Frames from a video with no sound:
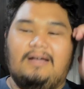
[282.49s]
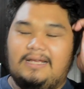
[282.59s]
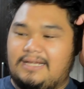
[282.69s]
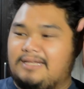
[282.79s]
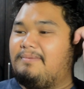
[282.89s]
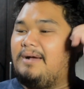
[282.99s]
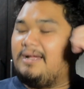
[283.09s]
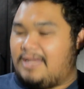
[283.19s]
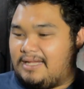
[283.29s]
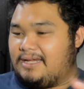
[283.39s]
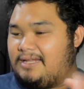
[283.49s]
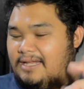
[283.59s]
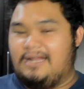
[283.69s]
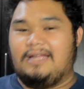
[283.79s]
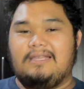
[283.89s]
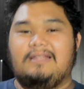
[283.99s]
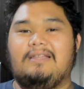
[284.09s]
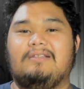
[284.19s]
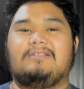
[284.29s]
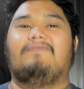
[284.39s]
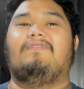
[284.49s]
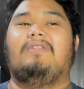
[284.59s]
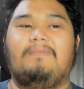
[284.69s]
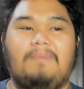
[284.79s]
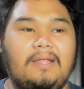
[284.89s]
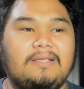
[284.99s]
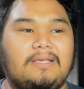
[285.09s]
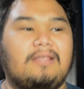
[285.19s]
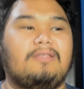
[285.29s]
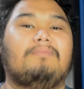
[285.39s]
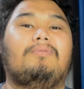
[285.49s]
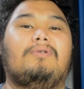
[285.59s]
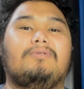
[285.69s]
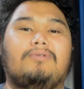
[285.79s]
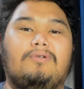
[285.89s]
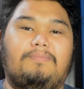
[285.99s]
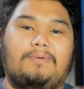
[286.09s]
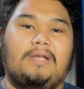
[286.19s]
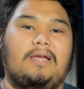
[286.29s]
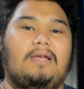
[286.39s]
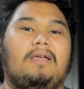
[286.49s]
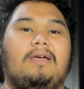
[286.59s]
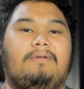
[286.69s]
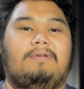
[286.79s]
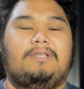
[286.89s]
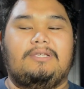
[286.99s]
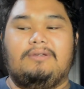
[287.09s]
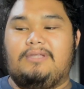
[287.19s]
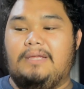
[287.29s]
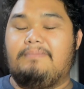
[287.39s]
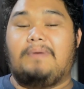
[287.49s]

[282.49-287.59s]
ang isa sa mga tatay din natin dito sa Philippines at yung buong grupo niya, which is yung Team